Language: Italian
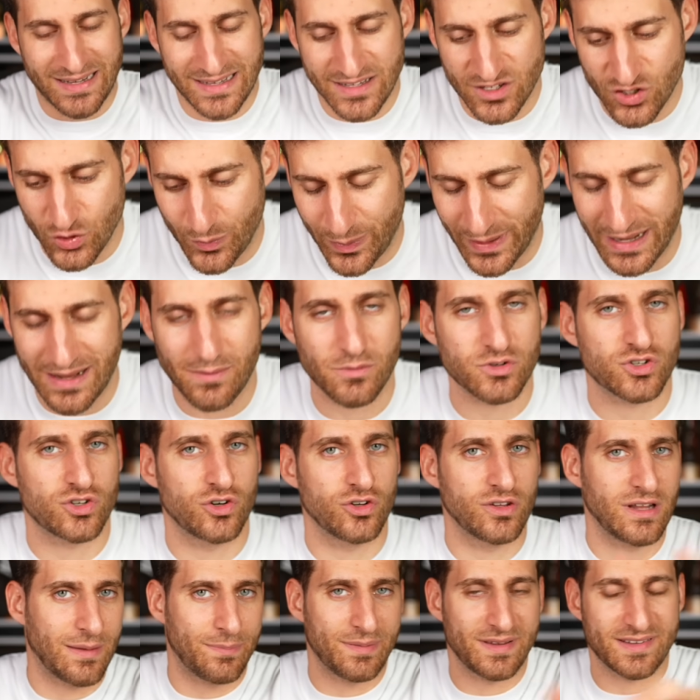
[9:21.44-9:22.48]
adesso parliamo solo
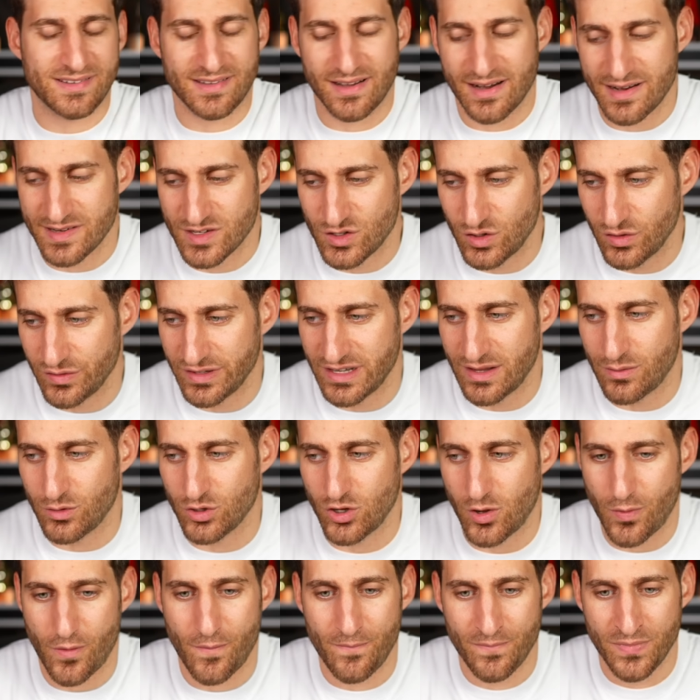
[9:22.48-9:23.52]
della pista, il resto lo vediamo
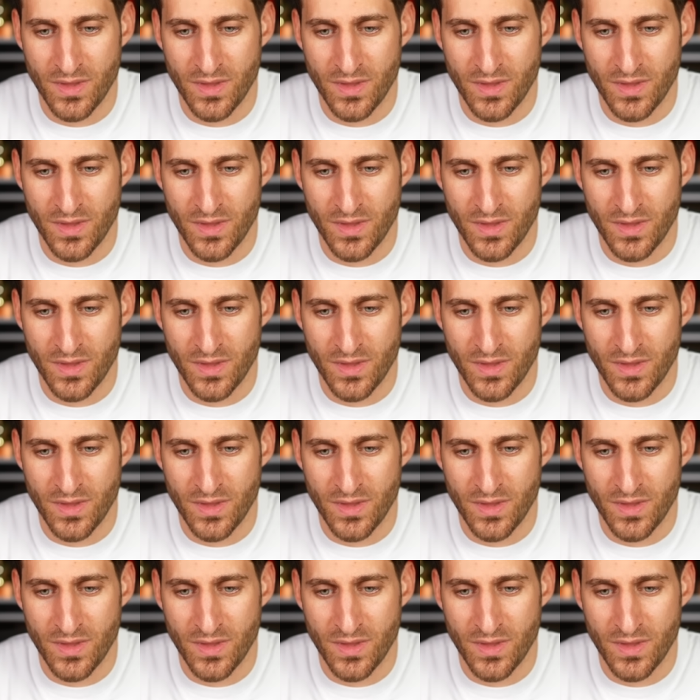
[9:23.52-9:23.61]
dopo.